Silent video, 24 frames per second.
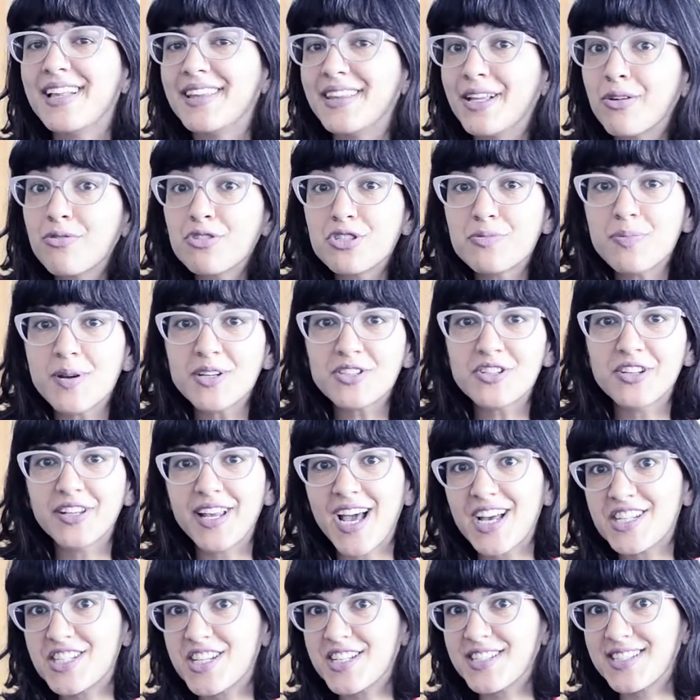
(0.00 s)
Não os
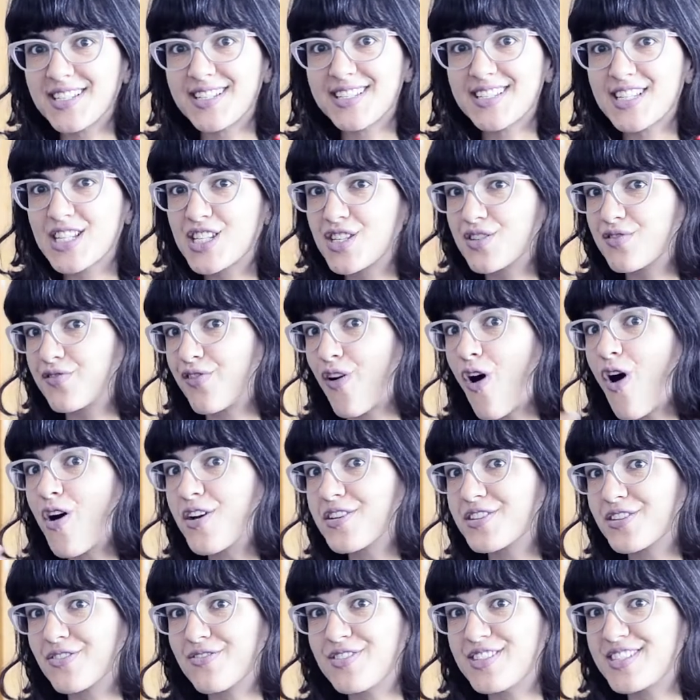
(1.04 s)
personagens que se
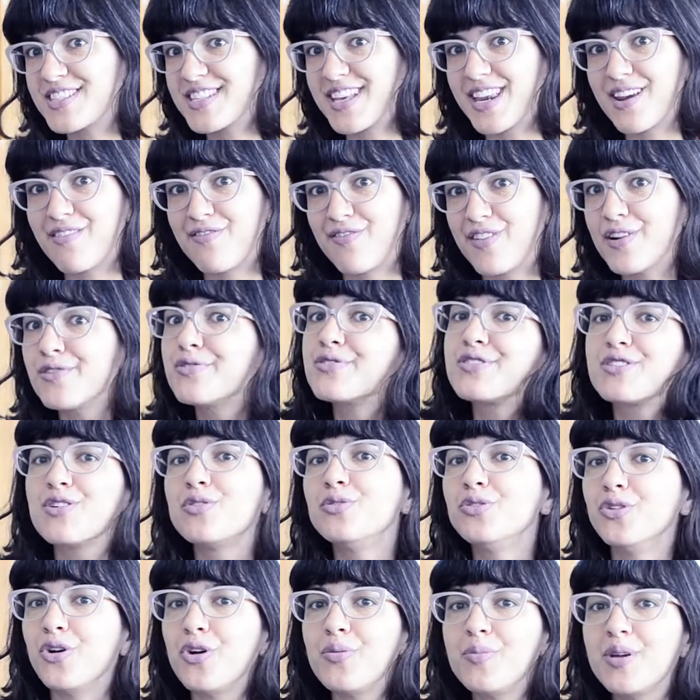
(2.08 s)
esforçam em escrever o
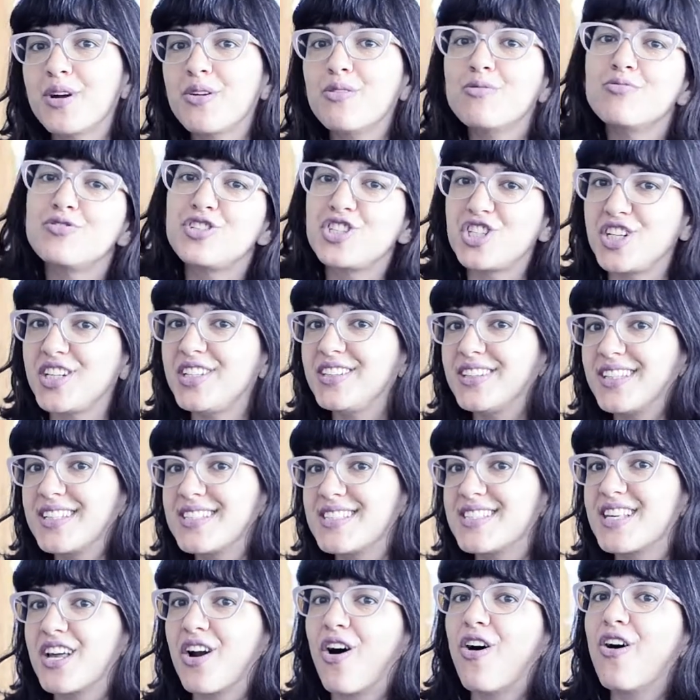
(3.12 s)
seu nome com
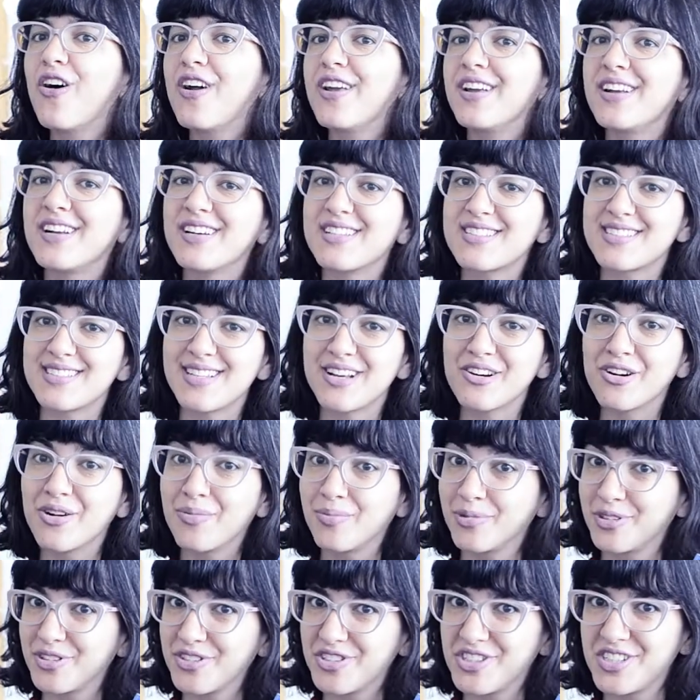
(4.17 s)
tintas heróicas né,
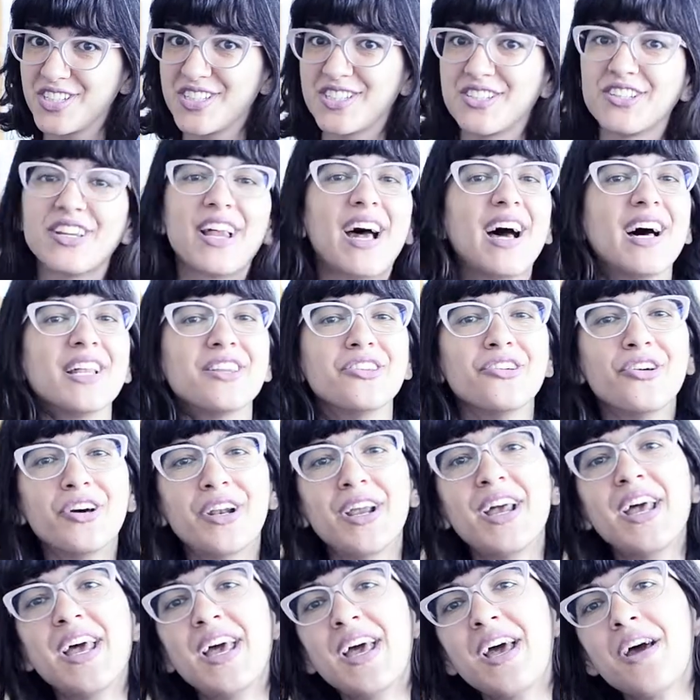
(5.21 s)
como nos diz o
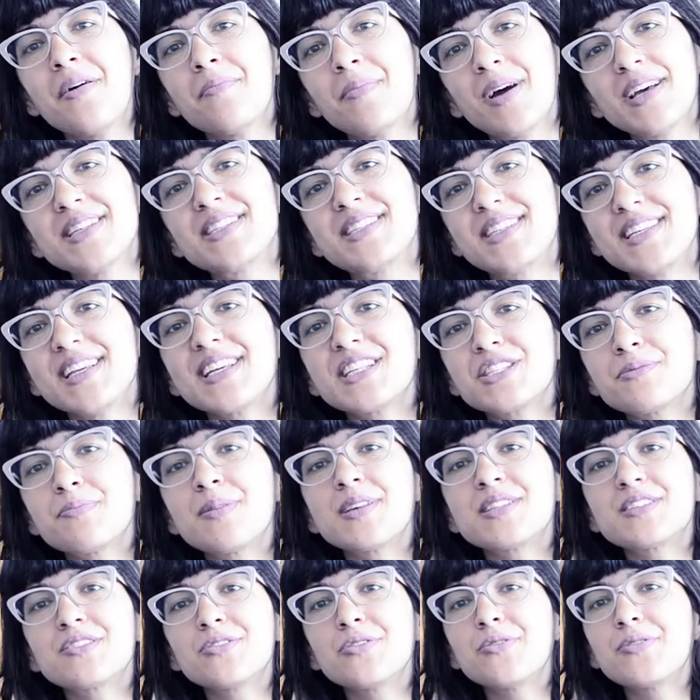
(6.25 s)
narrador, mas sim as
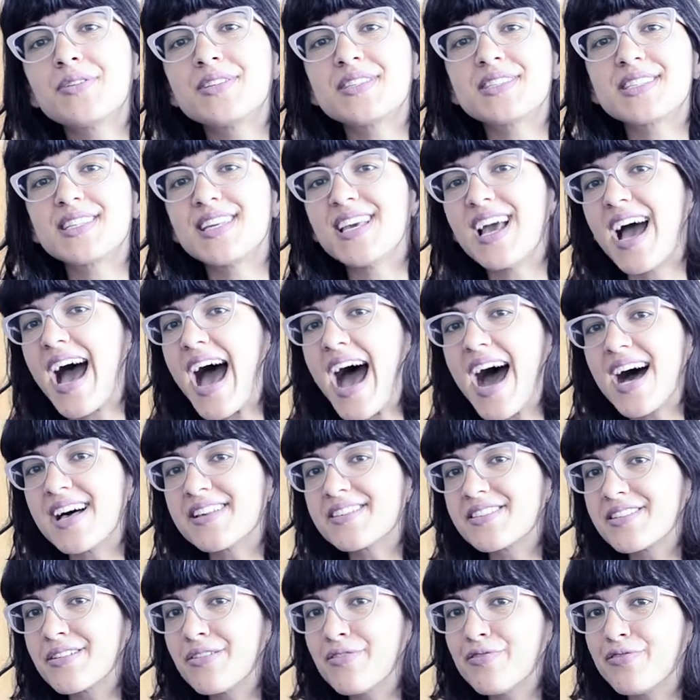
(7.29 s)
pessoas que
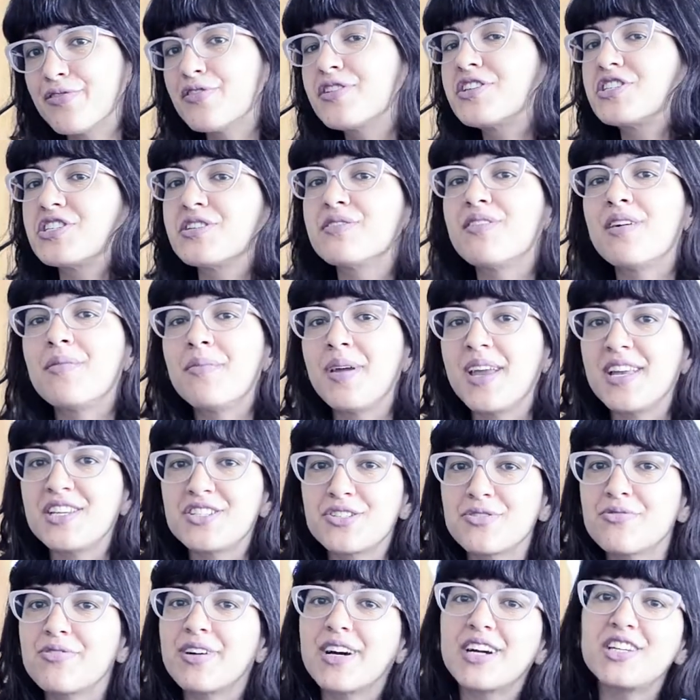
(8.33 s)
rasgam
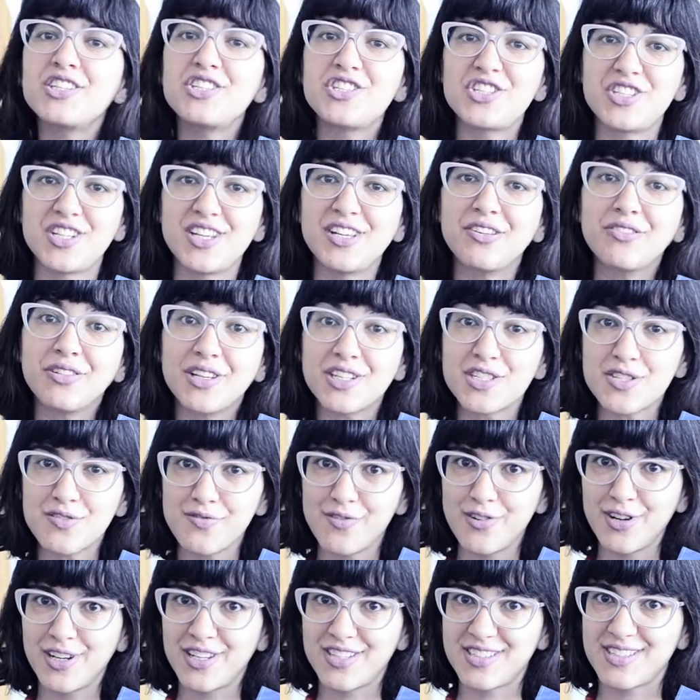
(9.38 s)
furtivamente um cantinho nas
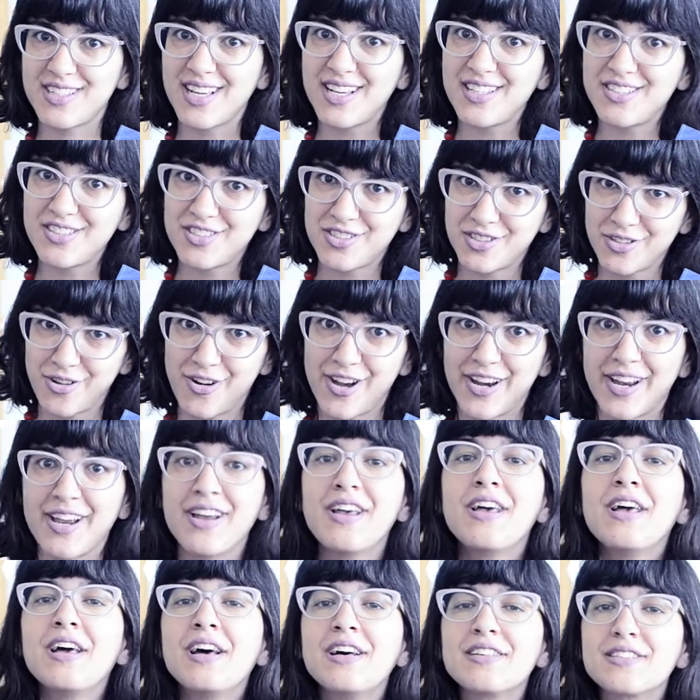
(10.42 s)
folhas da história.
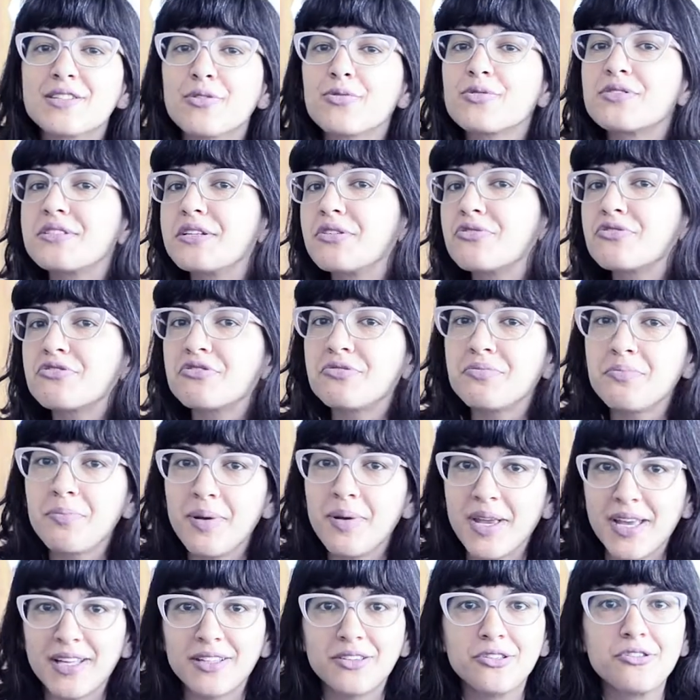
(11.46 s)
São seus
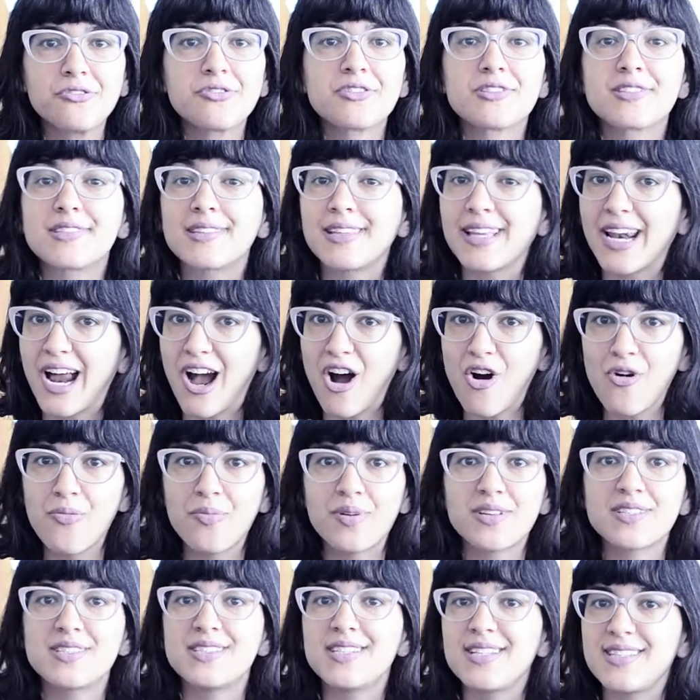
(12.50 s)
medos,
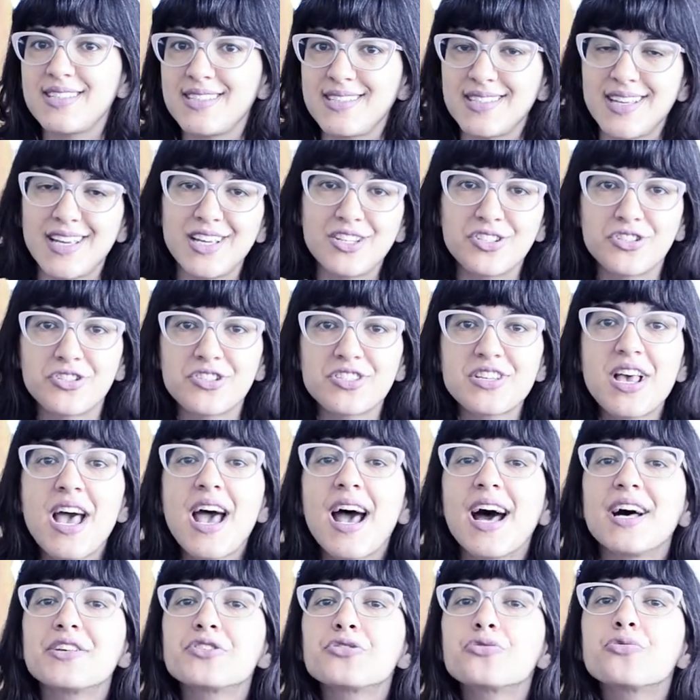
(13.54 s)
traumas, desejos,
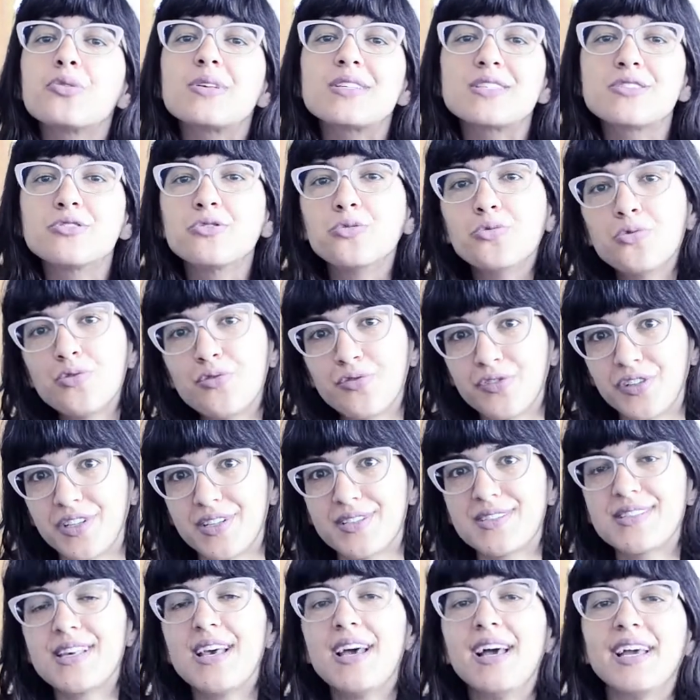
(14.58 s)
as suas
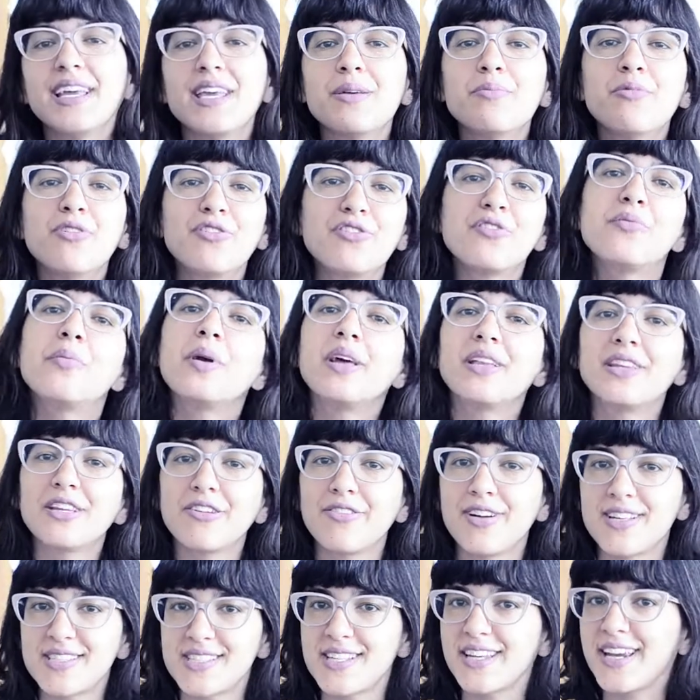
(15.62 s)
dúvidas que
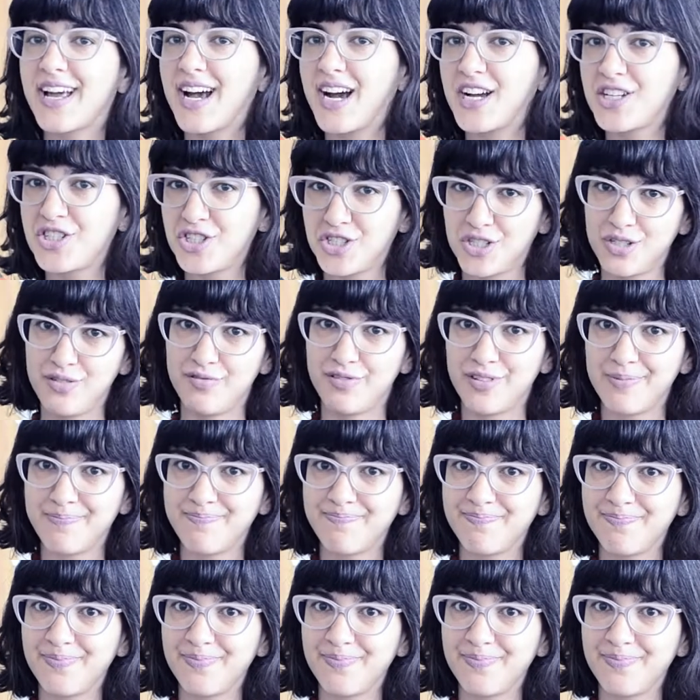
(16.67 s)
movimentam essa narrativa.